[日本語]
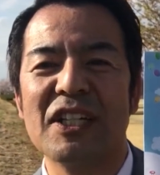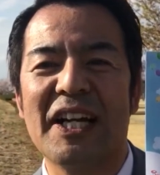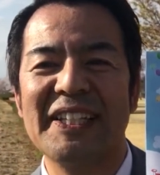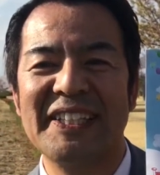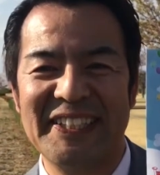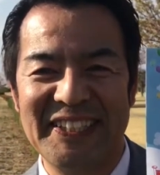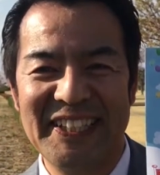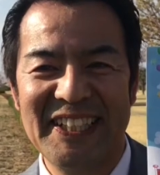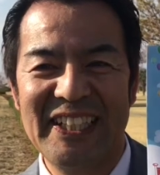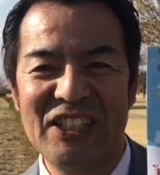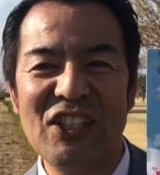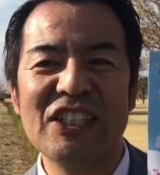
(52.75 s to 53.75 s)
がいい
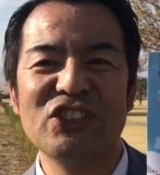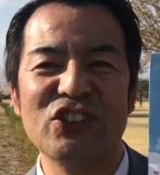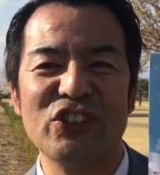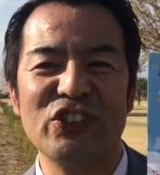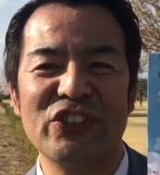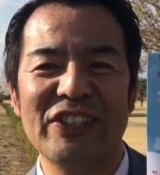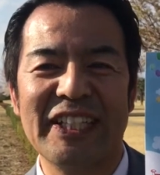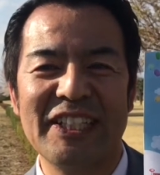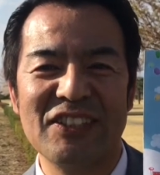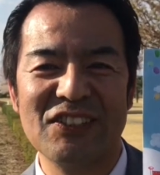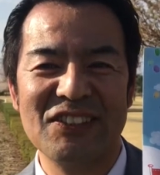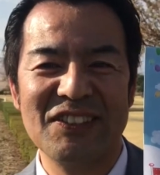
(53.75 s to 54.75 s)
リフレッシュで
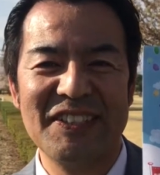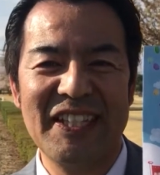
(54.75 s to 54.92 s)
きる、